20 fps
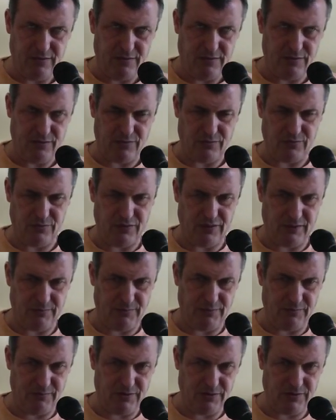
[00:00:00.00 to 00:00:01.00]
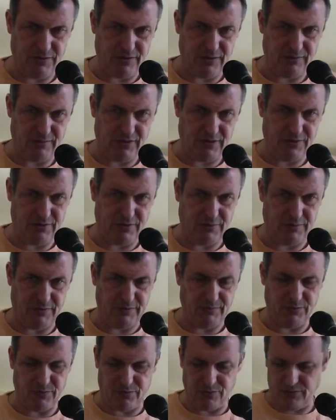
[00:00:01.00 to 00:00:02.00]
Donc, tout simplement, ça m'a
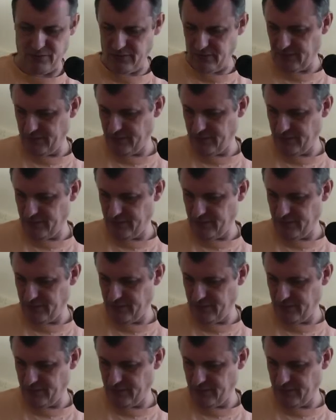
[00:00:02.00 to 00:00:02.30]
surpris beaucoup.